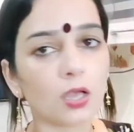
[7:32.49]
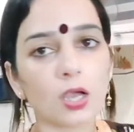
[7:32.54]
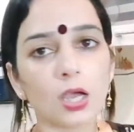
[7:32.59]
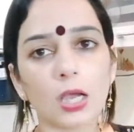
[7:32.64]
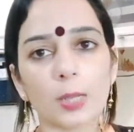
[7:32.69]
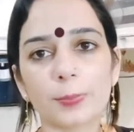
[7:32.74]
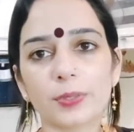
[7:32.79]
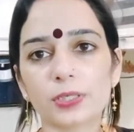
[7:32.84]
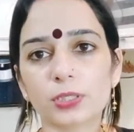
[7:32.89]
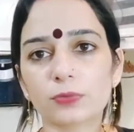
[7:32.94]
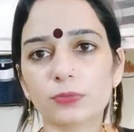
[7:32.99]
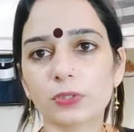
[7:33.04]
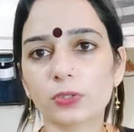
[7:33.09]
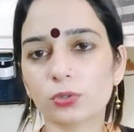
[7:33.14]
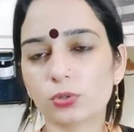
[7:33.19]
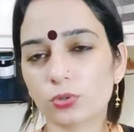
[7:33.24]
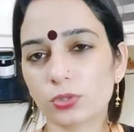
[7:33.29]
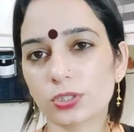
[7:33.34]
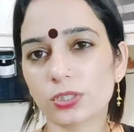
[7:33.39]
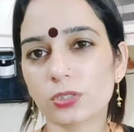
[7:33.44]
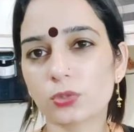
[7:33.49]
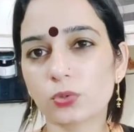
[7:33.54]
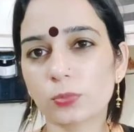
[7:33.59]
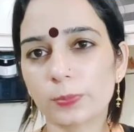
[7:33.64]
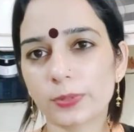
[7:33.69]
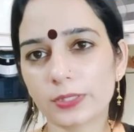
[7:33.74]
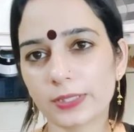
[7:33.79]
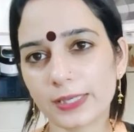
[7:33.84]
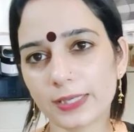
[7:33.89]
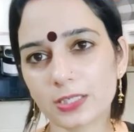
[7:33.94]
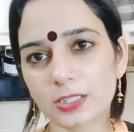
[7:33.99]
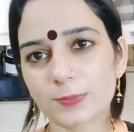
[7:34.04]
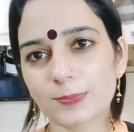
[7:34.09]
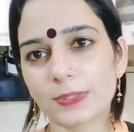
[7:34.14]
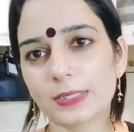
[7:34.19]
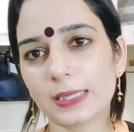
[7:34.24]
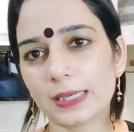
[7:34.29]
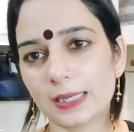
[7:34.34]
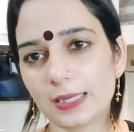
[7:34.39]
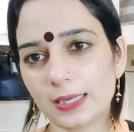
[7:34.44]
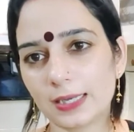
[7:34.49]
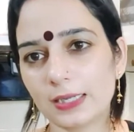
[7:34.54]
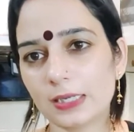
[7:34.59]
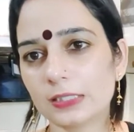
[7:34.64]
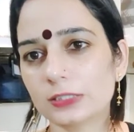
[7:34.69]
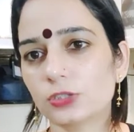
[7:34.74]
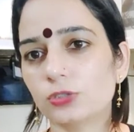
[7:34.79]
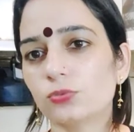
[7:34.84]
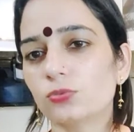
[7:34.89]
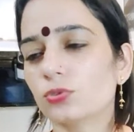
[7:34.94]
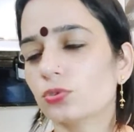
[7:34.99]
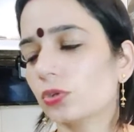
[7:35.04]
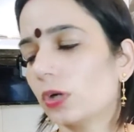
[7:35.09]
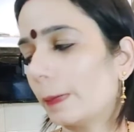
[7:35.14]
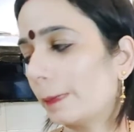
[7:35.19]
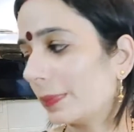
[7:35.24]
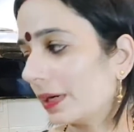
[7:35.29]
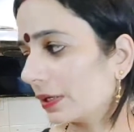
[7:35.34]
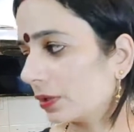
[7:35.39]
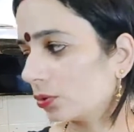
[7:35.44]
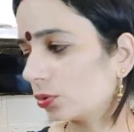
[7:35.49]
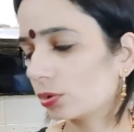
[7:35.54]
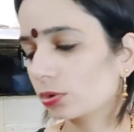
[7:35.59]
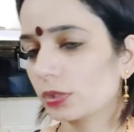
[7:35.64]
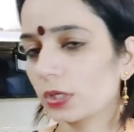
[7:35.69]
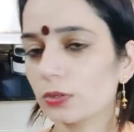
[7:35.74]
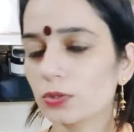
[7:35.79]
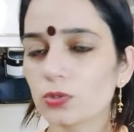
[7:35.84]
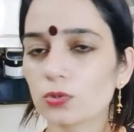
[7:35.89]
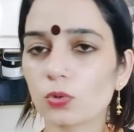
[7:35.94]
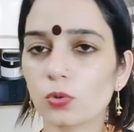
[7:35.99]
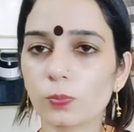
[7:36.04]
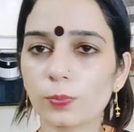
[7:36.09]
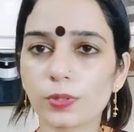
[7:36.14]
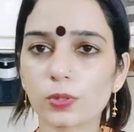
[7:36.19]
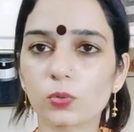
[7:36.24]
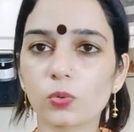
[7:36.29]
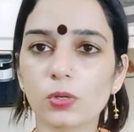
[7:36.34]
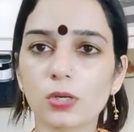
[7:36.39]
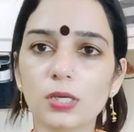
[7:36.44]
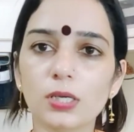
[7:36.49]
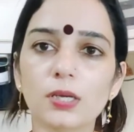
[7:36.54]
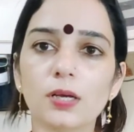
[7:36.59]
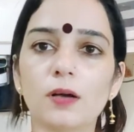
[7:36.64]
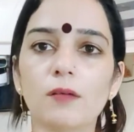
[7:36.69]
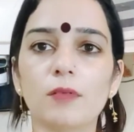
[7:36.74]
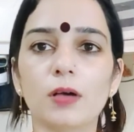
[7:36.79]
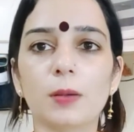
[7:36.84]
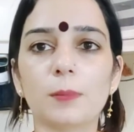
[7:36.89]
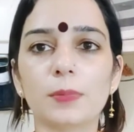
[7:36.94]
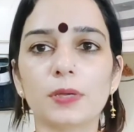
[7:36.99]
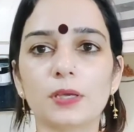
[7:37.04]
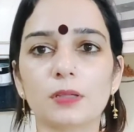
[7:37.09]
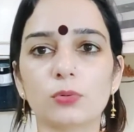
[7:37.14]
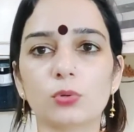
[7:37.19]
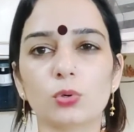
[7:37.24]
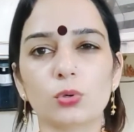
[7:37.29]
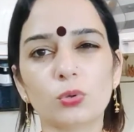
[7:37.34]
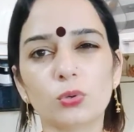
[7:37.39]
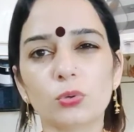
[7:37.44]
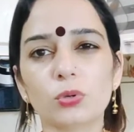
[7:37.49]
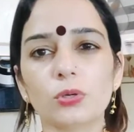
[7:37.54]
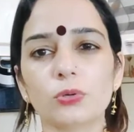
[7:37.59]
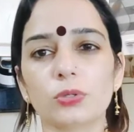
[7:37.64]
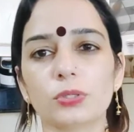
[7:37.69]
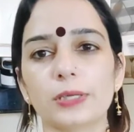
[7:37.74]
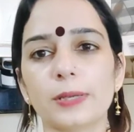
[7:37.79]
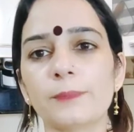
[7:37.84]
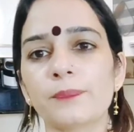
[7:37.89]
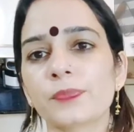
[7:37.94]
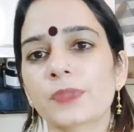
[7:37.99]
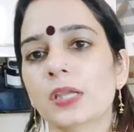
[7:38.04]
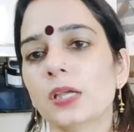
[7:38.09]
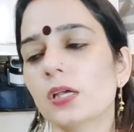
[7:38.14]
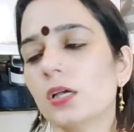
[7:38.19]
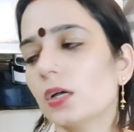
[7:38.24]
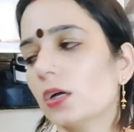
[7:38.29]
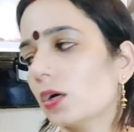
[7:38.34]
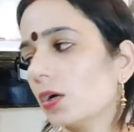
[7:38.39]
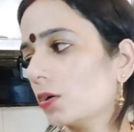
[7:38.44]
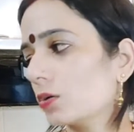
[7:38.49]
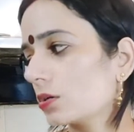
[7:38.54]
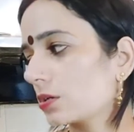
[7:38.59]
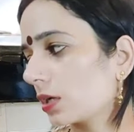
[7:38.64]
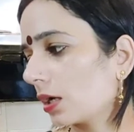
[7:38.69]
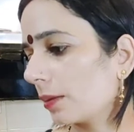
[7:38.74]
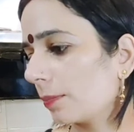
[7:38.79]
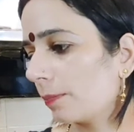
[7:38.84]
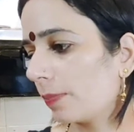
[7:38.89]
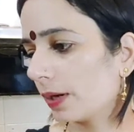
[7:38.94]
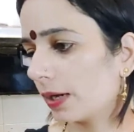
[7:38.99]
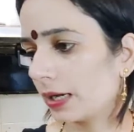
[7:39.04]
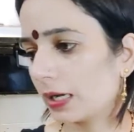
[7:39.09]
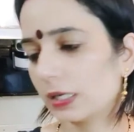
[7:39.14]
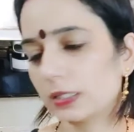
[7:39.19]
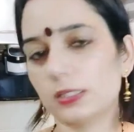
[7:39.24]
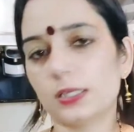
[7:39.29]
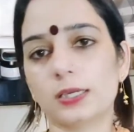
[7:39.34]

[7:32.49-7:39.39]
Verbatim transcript: अब रिफी को थोड़ी देर ऊपर टेरिस पे टहला लाती हूँ उसका मन होता है उसको ऊपर खुली हवा में दोनों को ही होता है उसके बाद